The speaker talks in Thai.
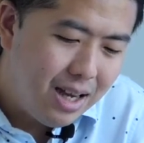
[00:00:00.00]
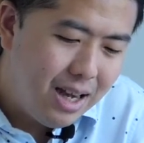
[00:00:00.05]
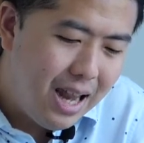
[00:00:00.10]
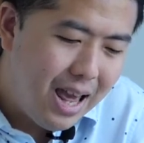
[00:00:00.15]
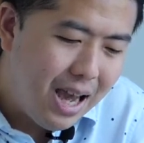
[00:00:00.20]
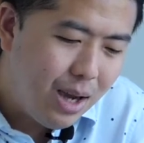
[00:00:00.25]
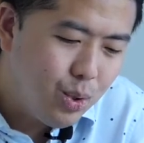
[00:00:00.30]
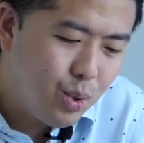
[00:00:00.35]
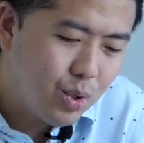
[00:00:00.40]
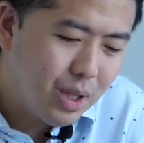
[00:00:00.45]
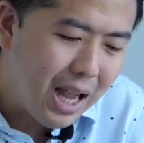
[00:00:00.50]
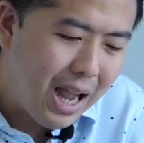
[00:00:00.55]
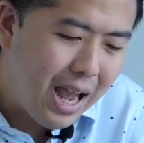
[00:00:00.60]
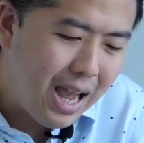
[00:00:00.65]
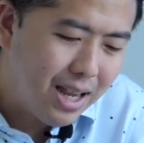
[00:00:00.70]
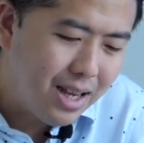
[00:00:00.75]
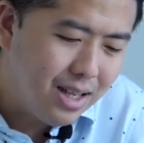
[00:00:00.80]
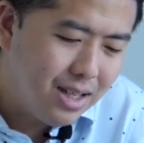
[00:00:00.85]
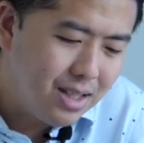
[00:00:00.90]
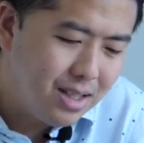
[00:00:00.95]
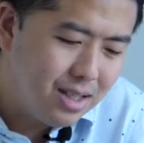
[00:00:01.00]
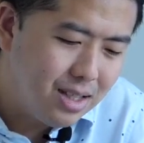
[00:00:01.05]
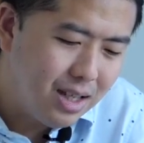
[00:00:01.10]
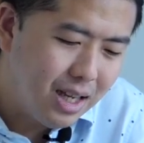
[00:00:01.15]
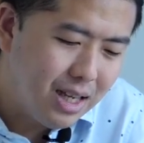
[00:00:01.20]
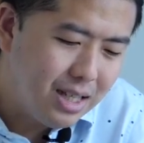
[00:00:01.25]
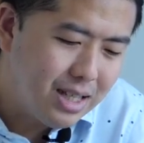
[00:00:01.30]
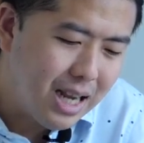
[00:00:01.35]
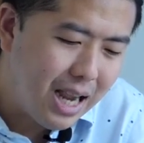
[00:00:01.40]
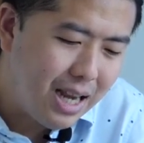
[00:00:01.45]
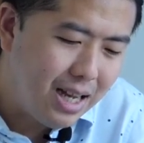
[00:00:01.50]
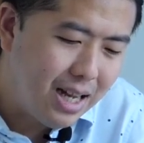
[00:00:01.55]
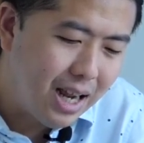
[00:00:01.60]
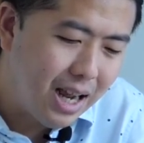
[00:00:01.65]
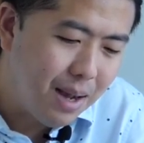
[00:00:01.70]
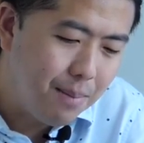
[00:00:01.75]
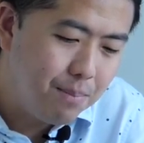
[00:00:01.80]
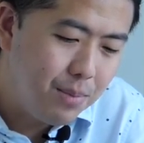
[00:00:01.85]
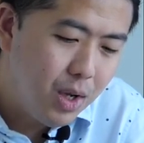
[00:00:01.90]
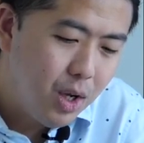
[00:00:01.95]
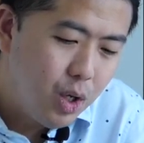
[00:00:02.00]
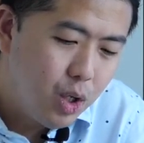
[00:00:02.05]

แล้วสุดท้ายก็คือให้ใช้เนี่ยครับ